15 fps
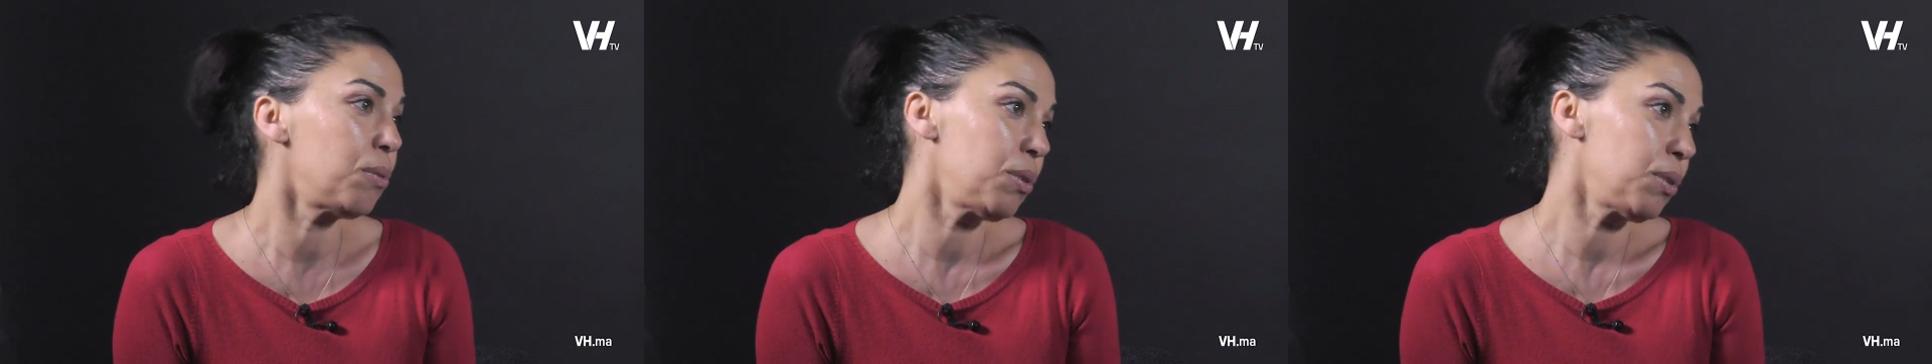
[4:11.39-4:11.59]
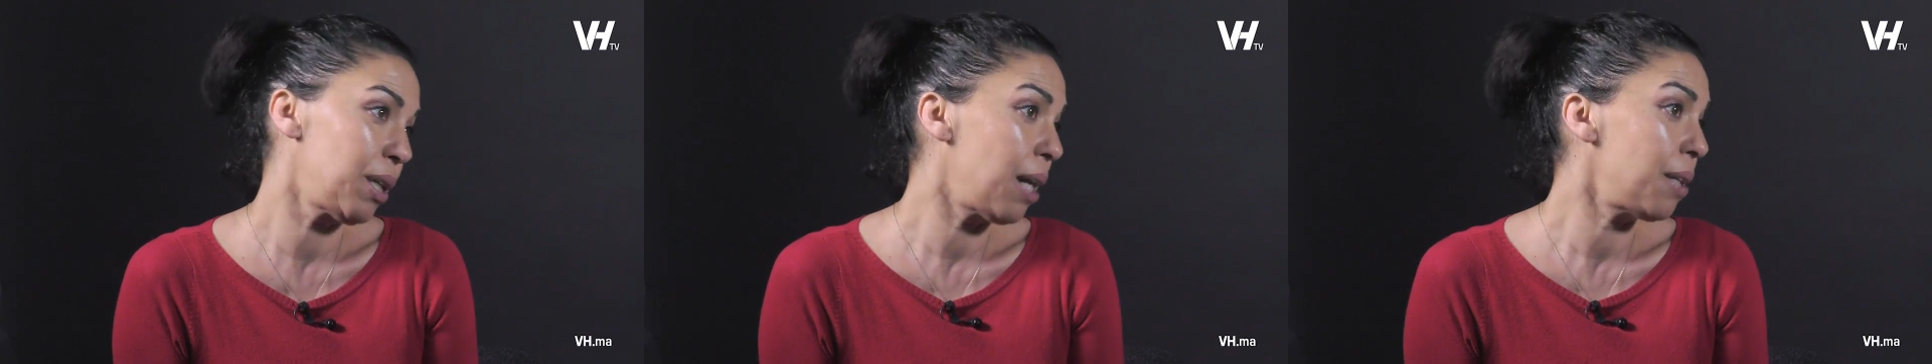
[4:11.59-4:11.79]

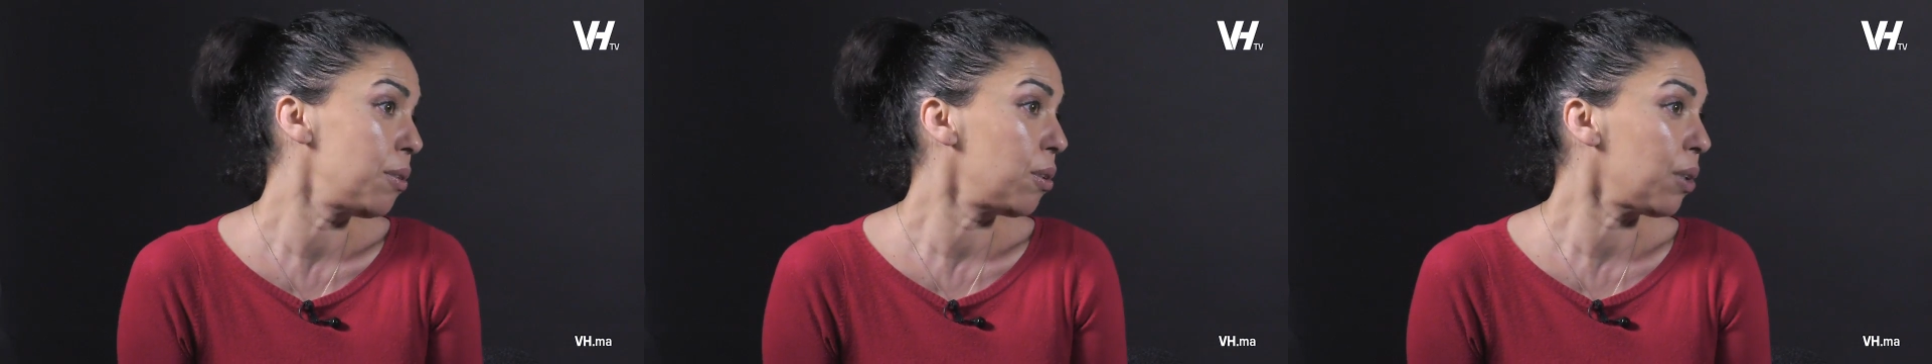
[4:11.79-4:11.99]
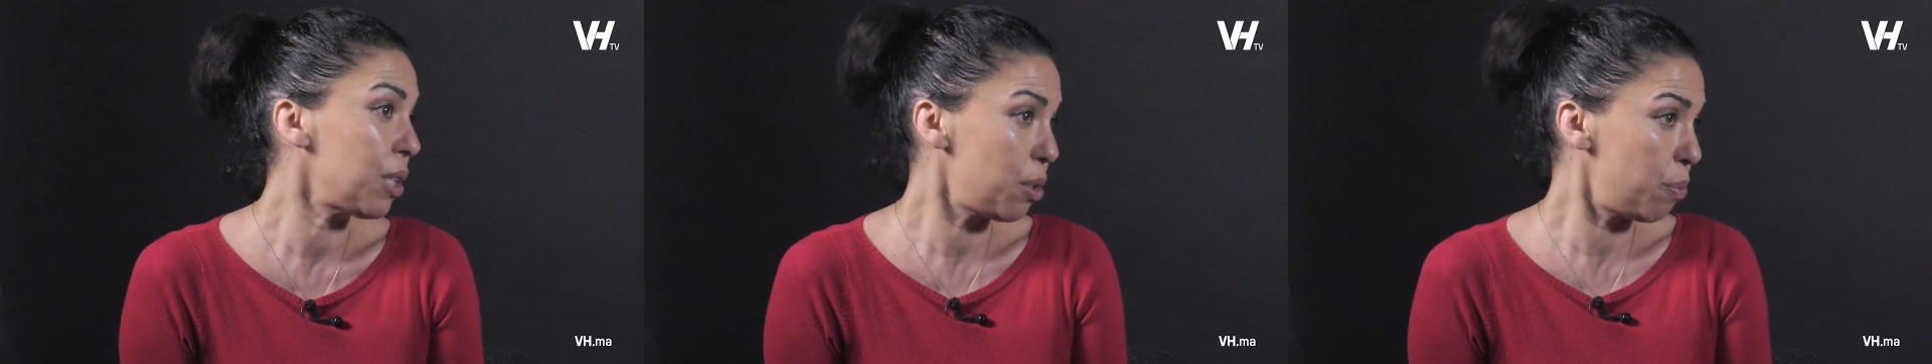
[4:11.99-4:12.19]
on
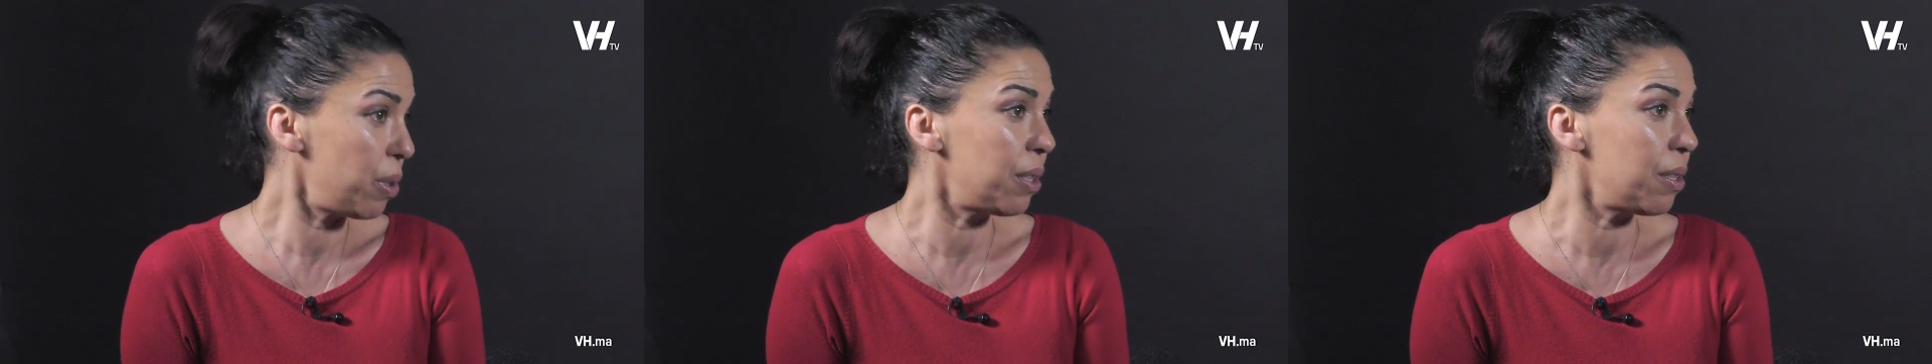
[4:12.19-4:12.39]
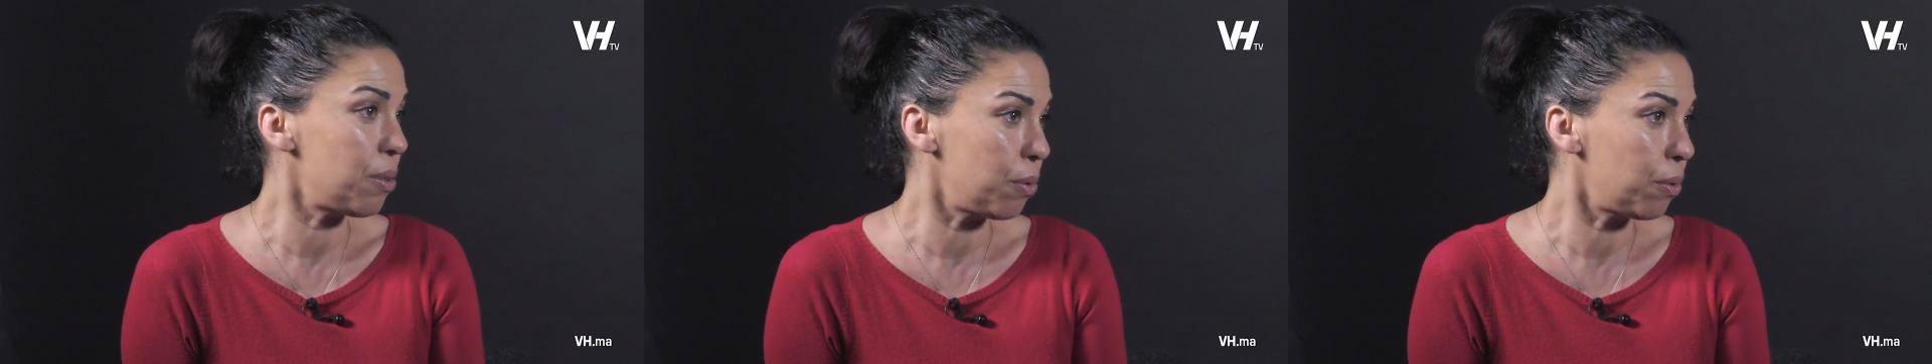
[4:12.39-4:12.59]
gagne le
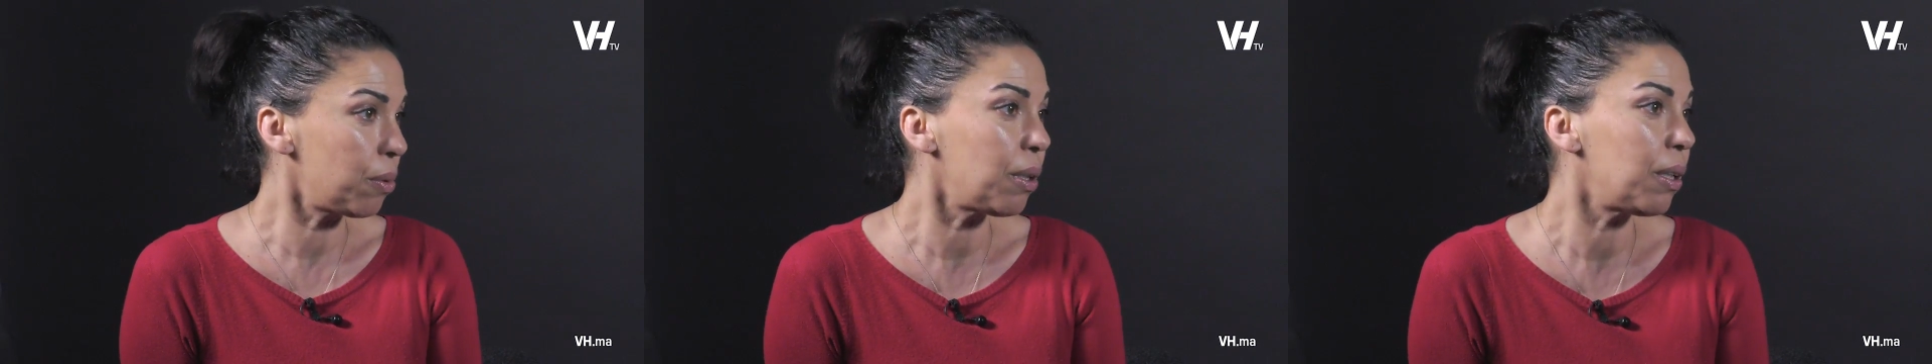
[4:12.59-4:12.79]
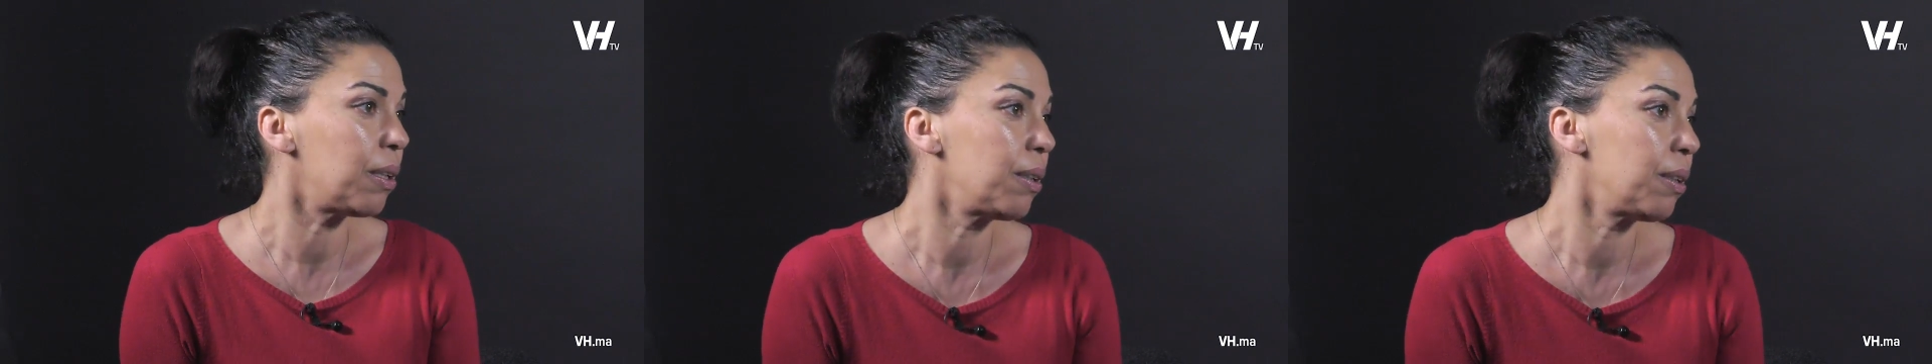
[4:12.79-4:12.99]
respect des
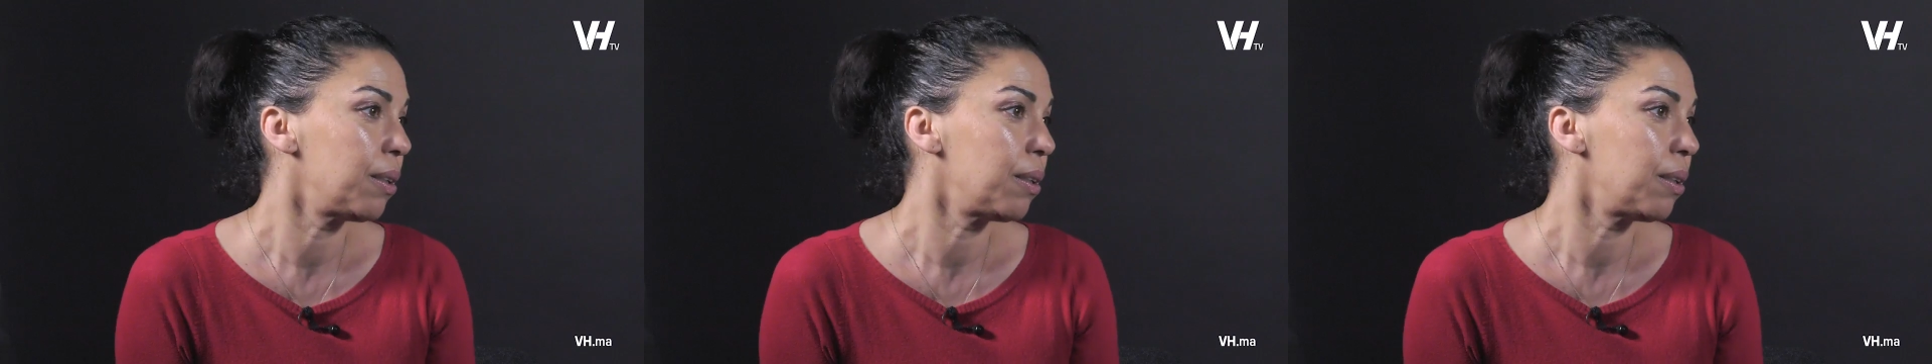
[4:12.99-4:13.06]
autres.